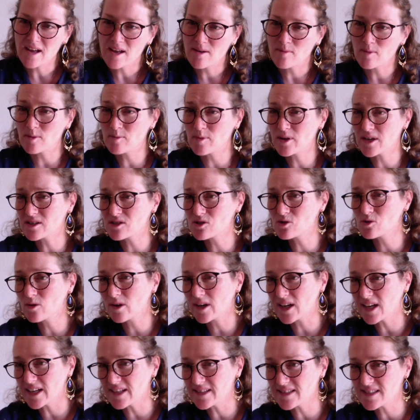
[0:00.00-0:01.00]
Mais bien sûr,
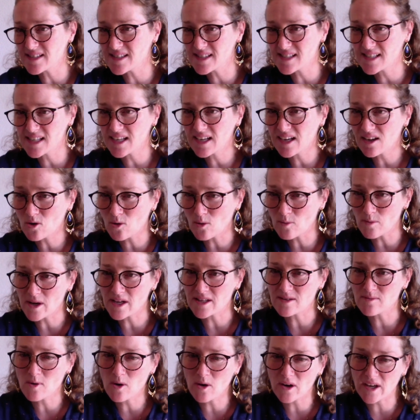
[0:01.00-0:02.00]
il est ici
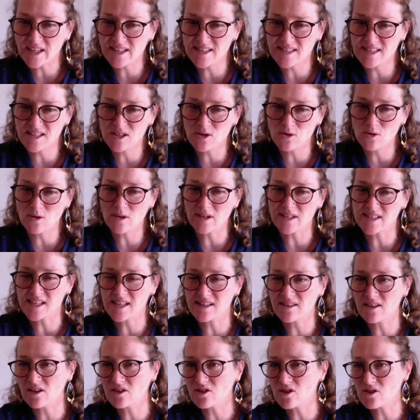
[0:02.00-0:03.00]
complètement ridicule,
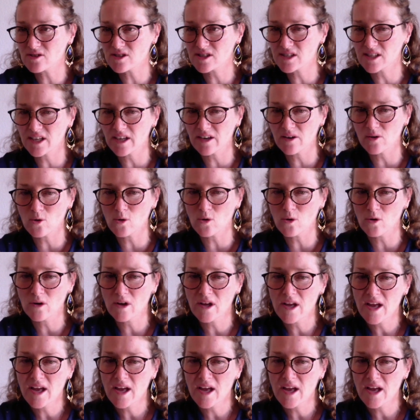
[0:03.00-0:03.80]
c'est un anti-héros.